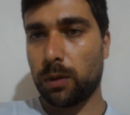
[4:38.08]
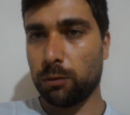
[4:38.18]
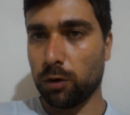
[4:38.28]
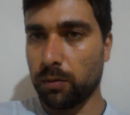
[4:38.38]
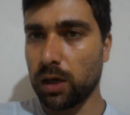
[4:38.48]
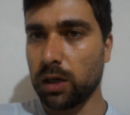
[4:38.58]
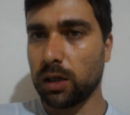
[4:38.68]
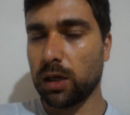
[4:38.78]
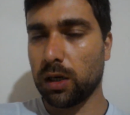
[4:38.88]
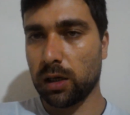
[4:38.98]
Tomara
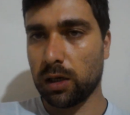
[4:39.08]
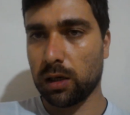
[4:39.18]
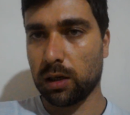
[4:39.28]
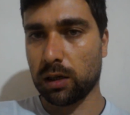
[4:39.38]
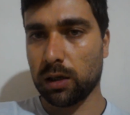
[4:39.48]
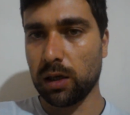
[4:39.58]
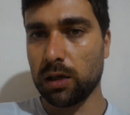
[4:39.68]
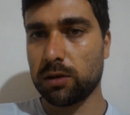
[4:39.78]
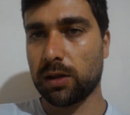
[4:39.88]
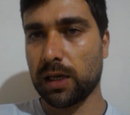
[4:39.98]
que, que
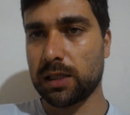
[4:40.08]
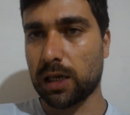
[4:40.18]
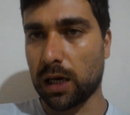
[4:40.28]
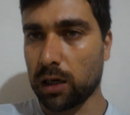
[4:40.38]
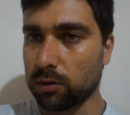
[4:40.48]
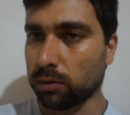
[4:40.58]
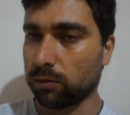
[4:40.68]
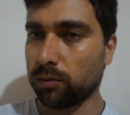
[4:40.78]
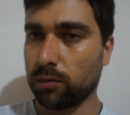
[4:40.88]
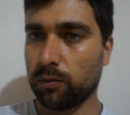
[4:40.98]
isso dê certo,
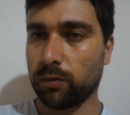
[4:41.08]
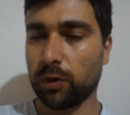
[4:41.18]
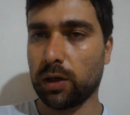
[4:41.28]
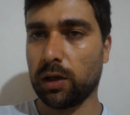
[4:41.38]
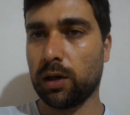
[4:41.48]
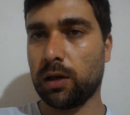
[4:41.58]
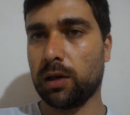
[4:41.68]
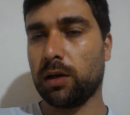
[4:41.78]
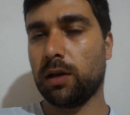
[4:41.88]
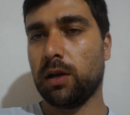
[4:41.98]

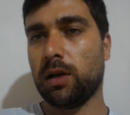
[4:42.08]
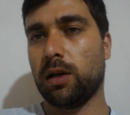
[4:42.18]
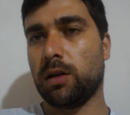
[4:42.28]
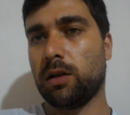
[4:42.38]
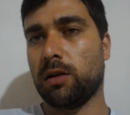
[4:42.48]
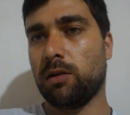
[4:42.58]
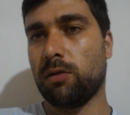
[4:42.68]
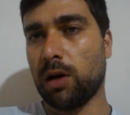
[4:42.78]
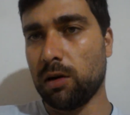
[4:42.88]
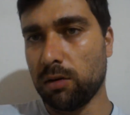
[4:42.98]
porque
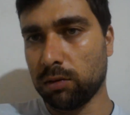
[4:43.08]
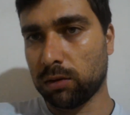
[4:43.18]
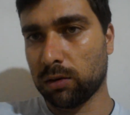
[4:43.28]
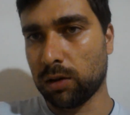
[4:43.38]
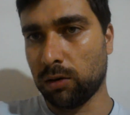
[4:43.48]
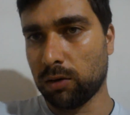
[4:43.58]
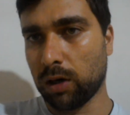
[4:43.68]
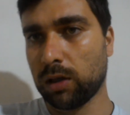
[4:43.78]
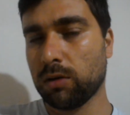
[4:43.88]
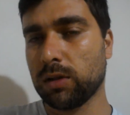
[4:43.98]
igual
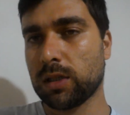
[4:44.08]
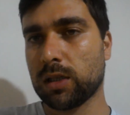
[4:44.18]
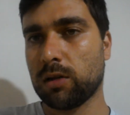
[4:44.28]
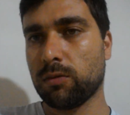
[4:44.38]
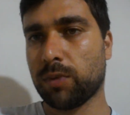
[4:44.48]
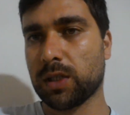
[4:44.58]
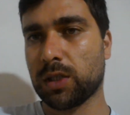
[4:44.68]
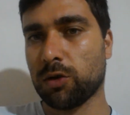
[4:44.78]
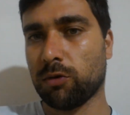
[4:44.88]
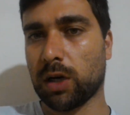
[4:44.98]
igual tá acontecendo no
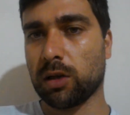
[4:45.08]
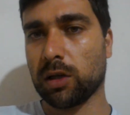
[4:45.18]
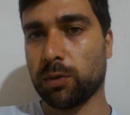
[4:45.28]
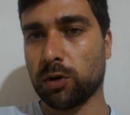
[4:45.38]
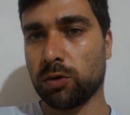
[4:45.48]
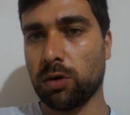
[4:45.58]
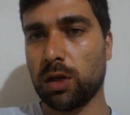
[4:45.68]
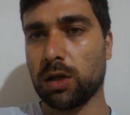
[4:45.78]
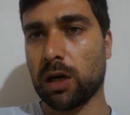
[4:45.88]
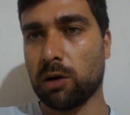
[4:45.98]
PlayStation 4 e no Xbox
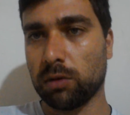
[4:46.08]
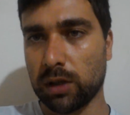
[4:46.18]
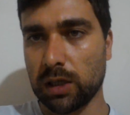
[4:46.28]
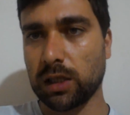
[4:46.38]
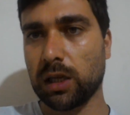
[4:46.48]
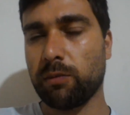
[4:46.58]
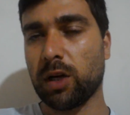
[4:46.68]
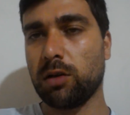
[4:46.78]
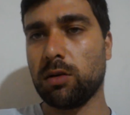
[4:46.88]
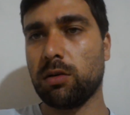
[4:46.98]
One, aconteça
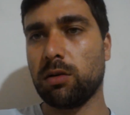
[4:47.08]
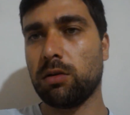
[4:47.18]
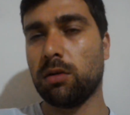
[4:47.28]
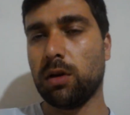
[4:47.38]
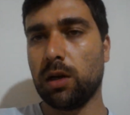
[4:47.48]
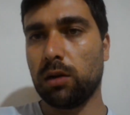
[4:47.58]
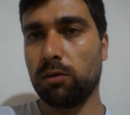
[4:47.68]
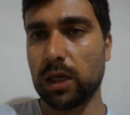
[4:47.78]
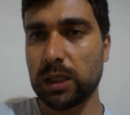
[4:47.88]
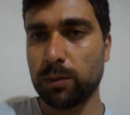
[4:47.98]
também no,
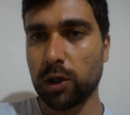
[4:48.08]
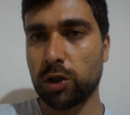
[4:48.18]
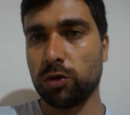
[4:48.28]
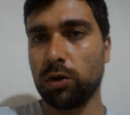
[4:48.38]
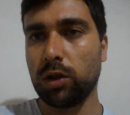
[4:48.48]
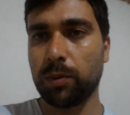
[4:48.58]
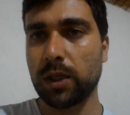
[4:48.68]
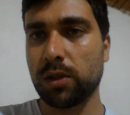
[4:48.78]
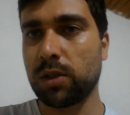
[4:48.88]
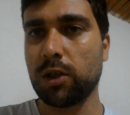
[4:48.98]
no Xbox One e no
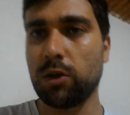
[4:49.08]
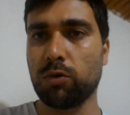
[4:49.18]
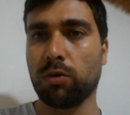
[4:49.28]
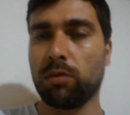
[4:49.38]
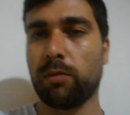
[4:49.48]
PlayStation 5.